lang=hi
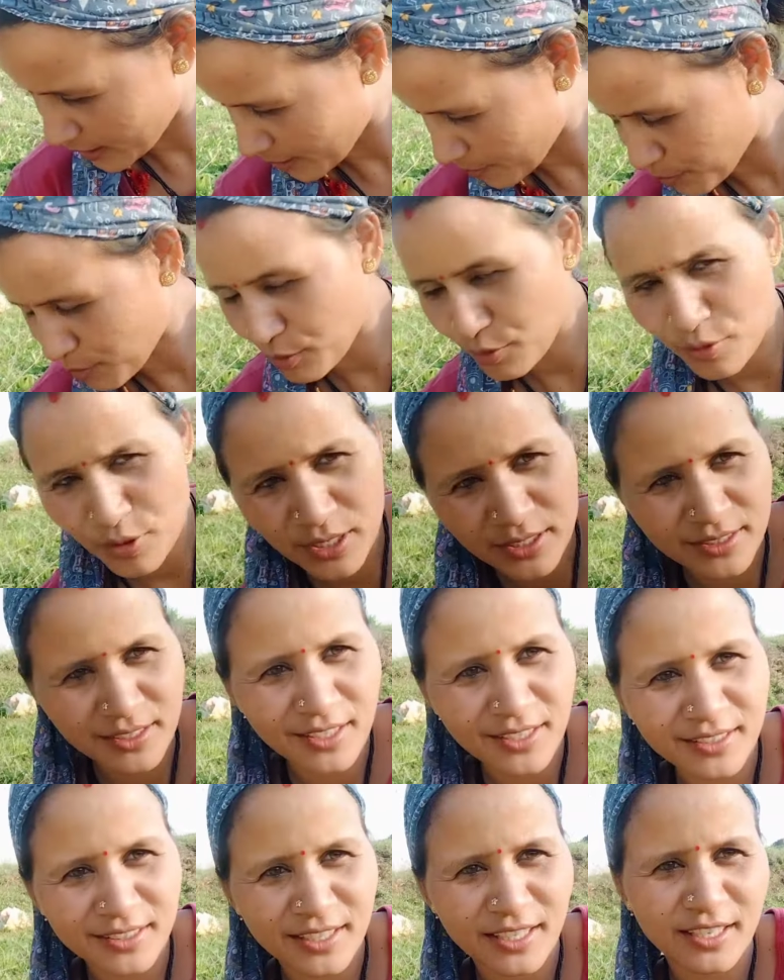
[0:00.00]
लोग को कैसा
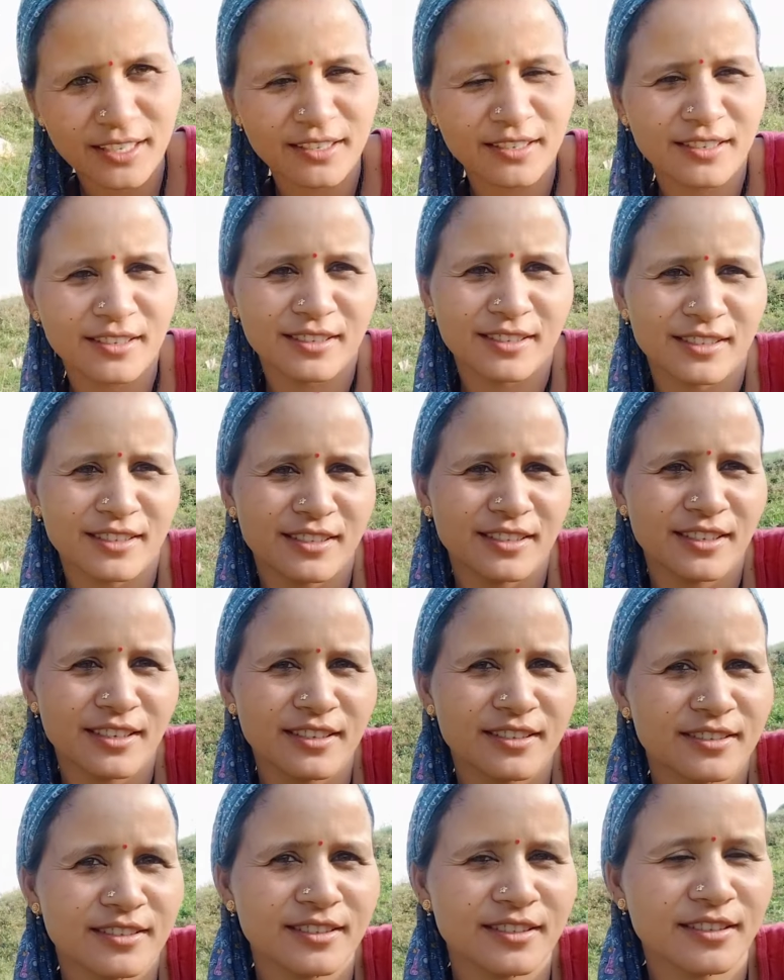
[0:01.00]
लगता है
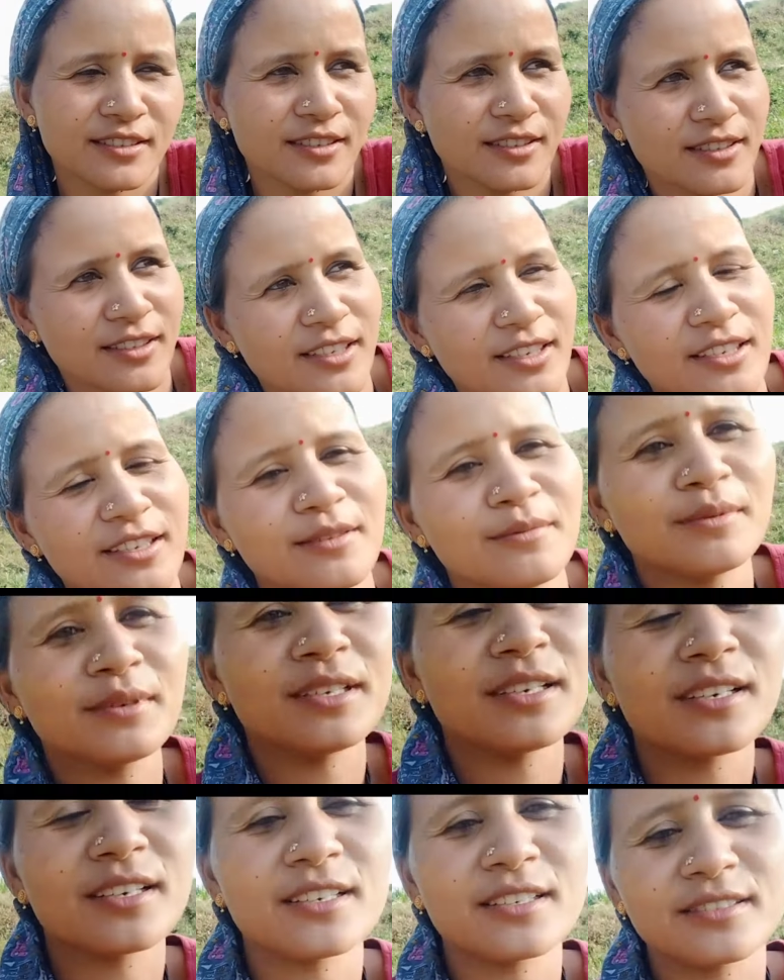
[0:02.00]
ऐसे कहीं भी
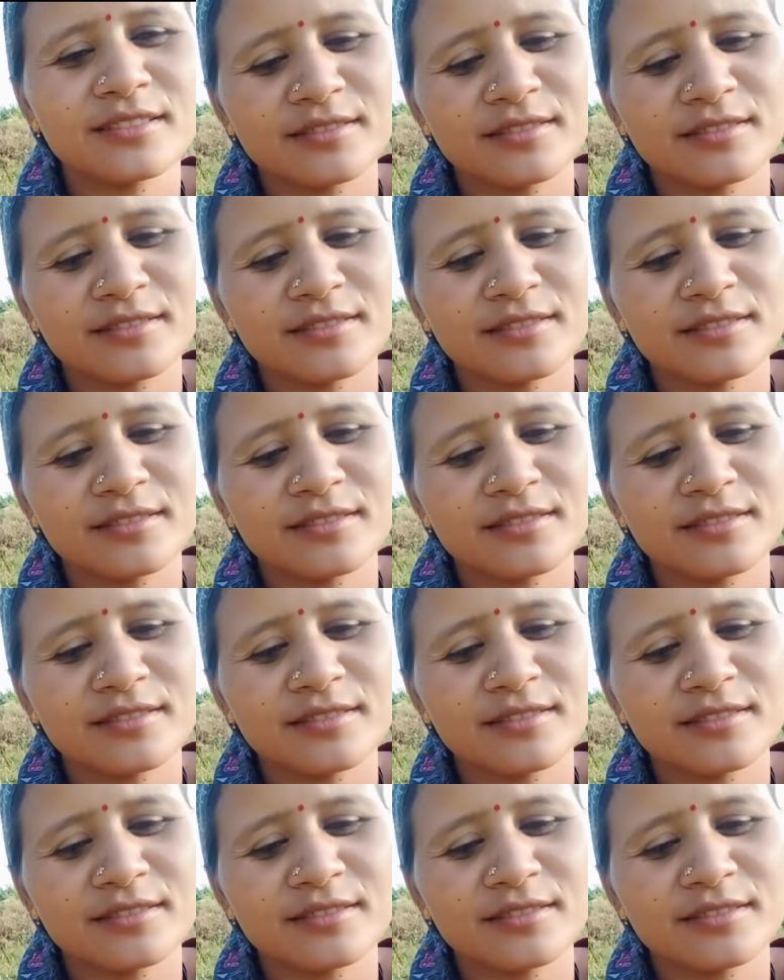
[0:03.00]
अगर